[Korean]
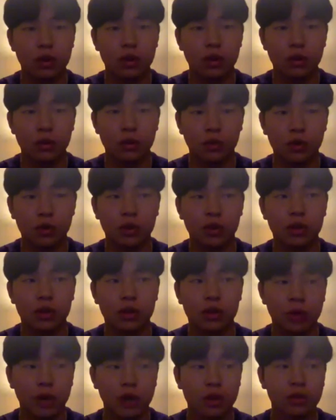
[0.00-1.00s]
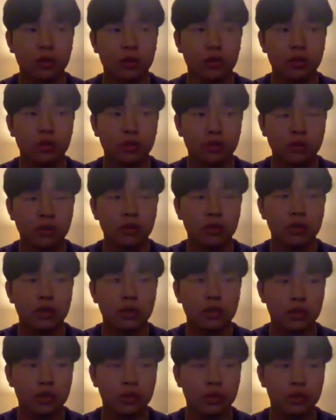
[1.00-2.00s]
월요일, 화요일, 수요일
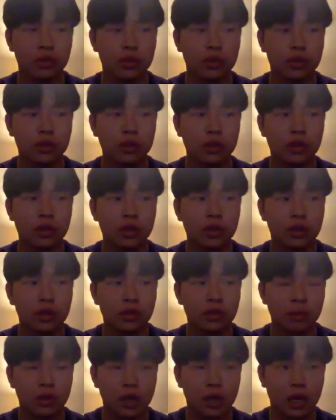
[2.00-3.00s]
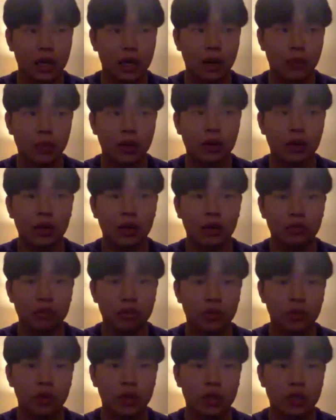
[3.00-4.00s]
정도는 약간 가볍게
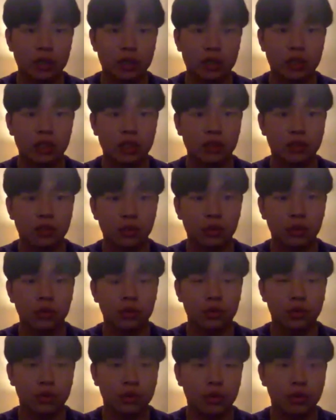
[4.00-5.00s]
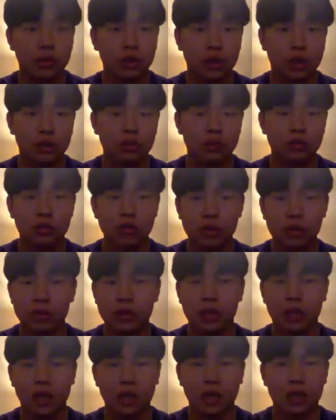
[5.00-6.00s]
운동하는 식으로 음. 그래도 수업은
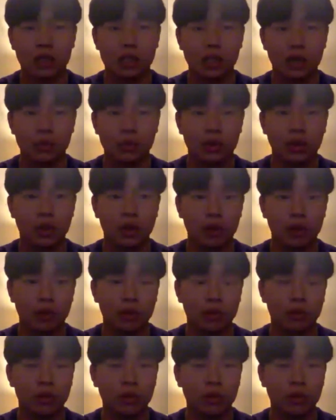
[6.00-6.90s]
다 참여하고